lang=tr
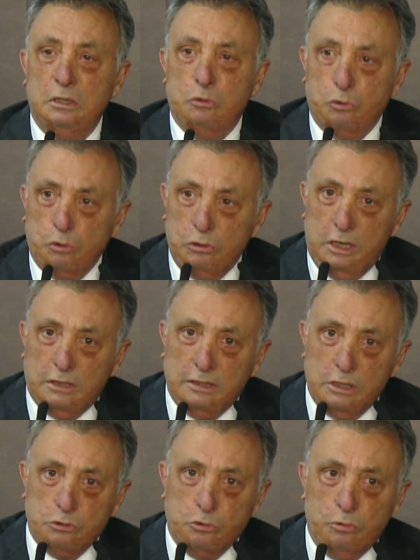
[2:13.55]

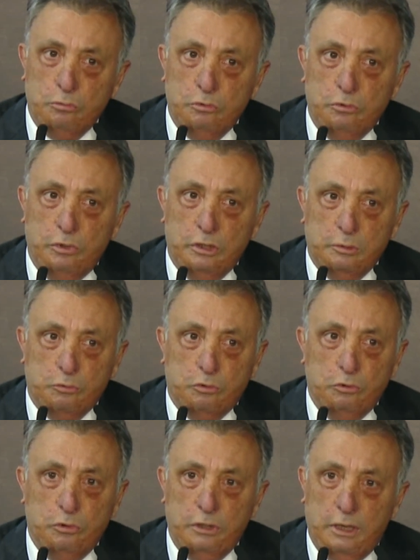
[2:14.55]
kurullardan sorumlu yönetim
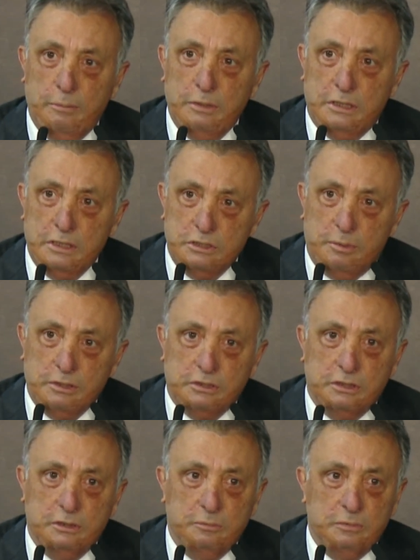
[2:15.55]
kurulu üyem ikinci
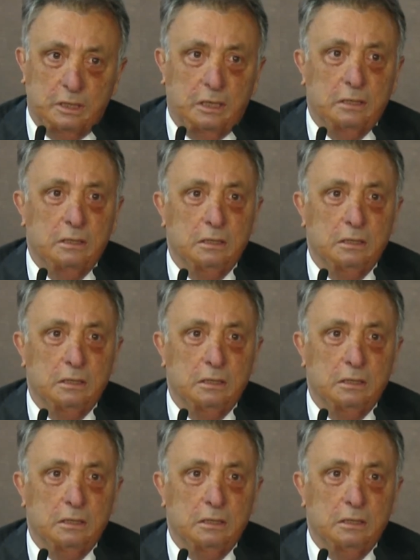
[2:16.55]
başkanımla